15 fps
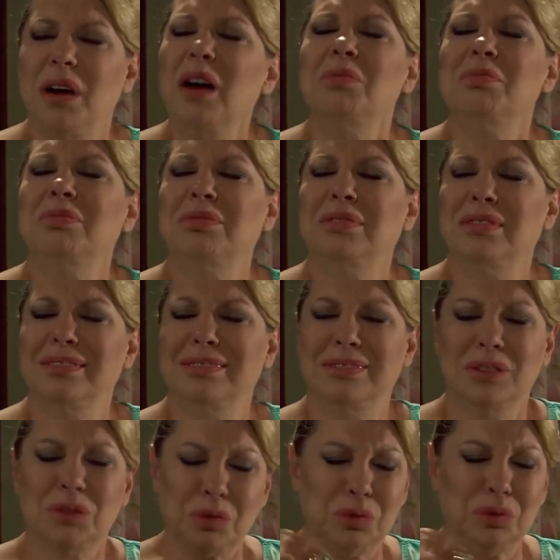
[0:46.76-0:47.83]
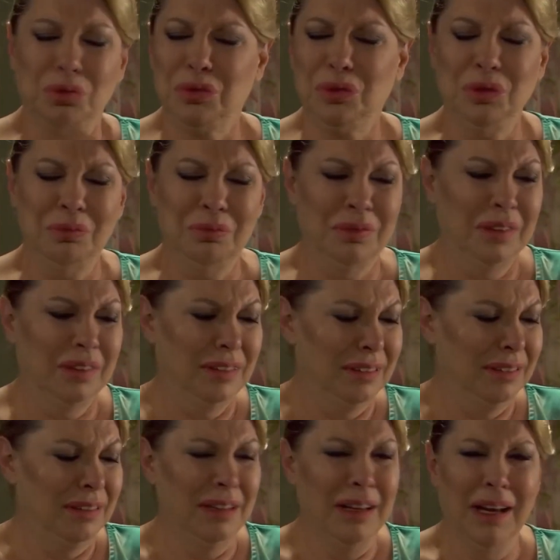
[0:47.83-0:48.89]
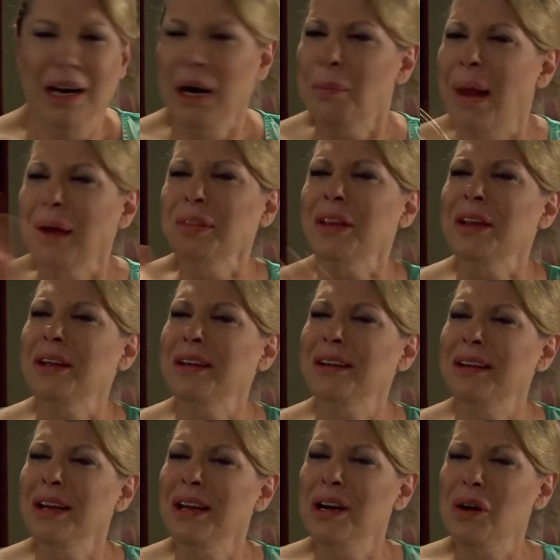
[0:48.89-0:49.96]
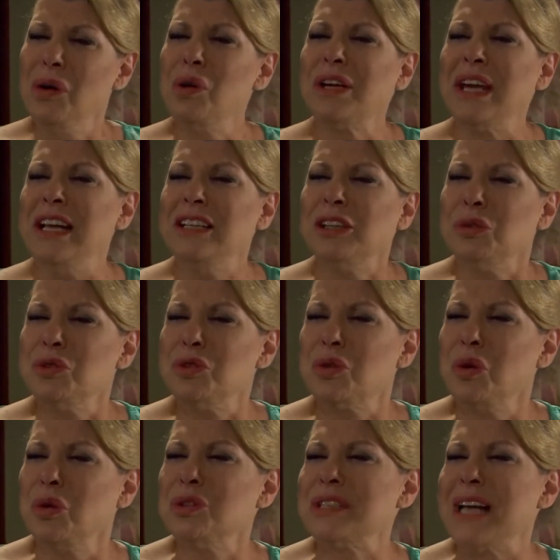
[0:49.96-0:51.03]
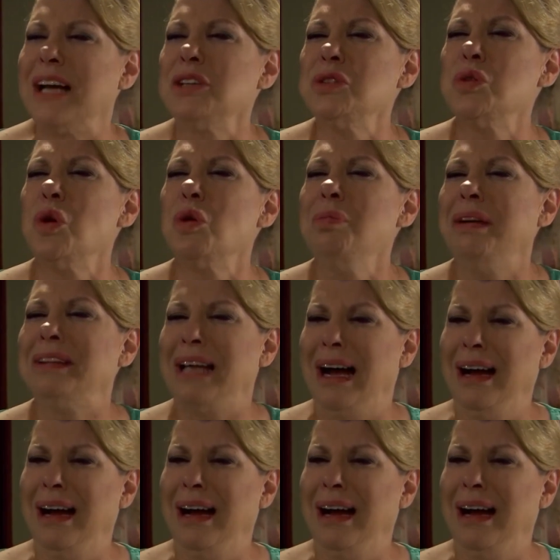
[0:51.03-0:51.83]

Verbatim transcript: تمام رح اسكت تكرمي بس يعني هو ما عنده عيوب